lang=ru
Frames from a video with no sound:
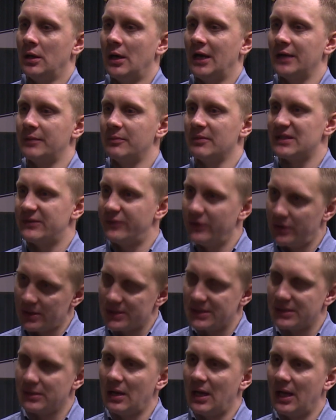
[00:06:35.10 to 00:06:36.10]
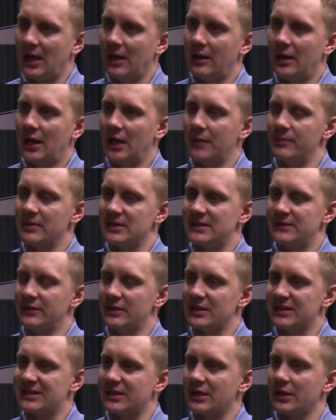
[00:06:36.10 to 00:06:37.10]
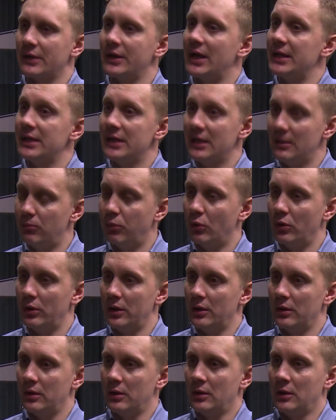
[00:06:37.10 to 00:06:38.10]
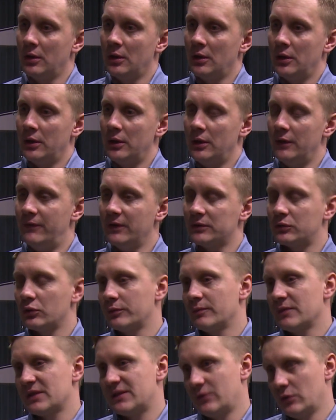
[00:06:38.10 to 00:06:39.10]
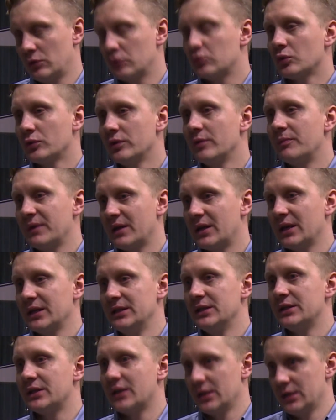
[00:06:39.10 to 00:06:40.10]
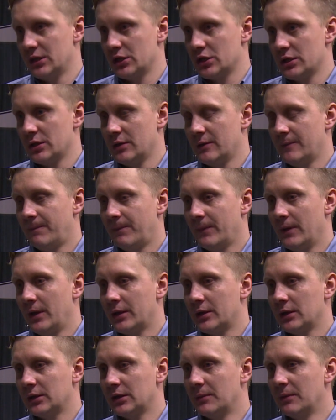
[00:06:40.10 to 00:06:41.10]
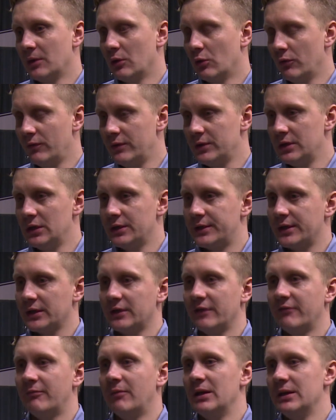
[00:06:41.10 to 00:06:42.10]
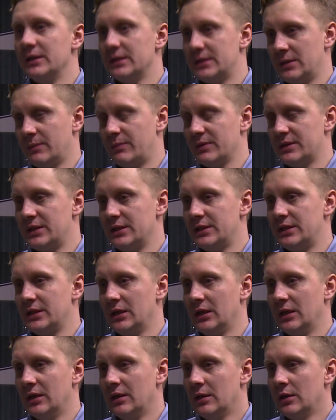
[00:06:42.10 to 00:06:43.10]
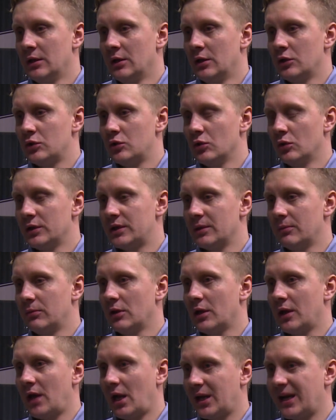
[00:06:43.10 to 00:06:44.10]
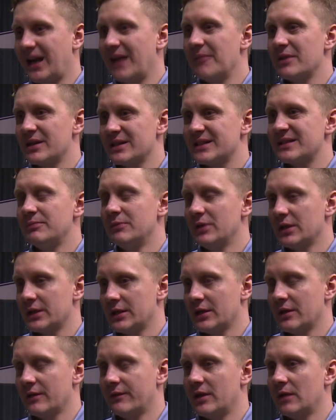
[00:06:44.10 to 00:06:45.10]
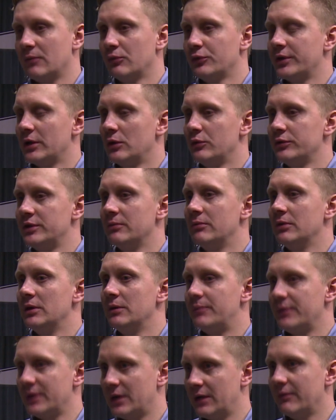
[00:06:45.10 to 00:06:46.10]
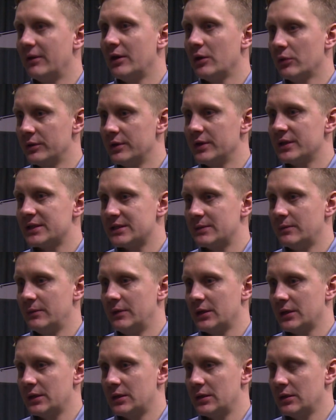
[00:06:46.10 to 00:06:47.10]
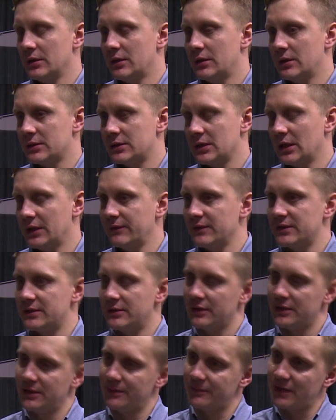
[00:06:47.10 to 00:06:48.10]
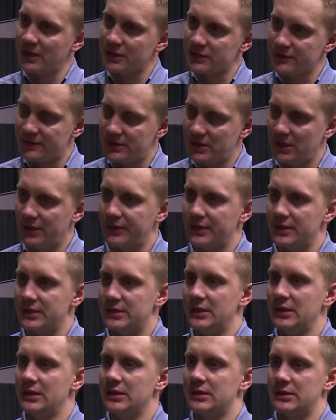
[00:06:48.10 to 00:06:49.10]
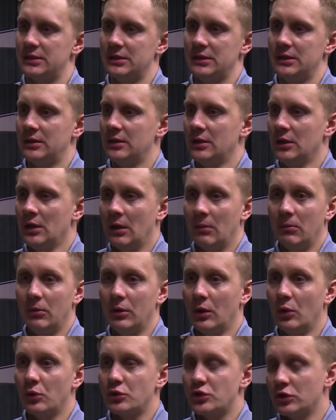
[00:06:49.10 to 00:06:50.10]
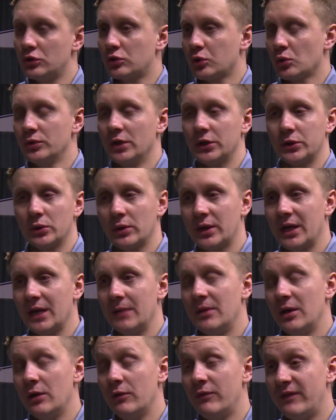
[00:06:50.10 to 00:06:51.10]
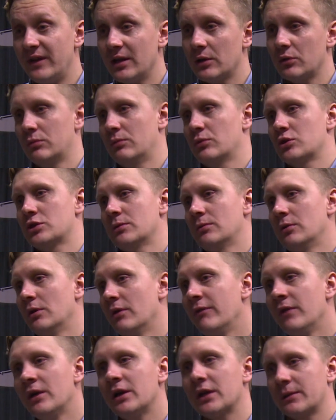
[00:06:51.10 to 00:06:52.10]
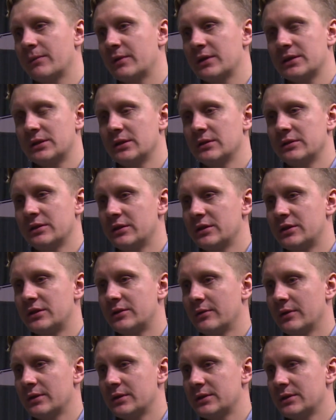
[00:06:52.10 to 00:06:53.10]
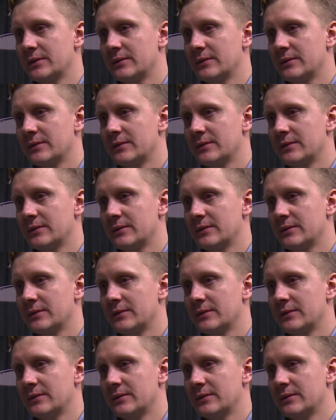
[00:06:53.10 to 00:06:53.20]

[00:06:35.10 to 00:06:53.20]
Атмосфера зла, атмосфера страдания и боли. И в эту атмосферу трудно приходить, конечно когда мы его увидели тогда в больнице, посетили, то это была как камера смертников, как будто люди были приговоренные к смерти. Соответственно, к ним также все относились, и было очень трудно. Только имея веру, можно было выкарабкаться из этой ситуации.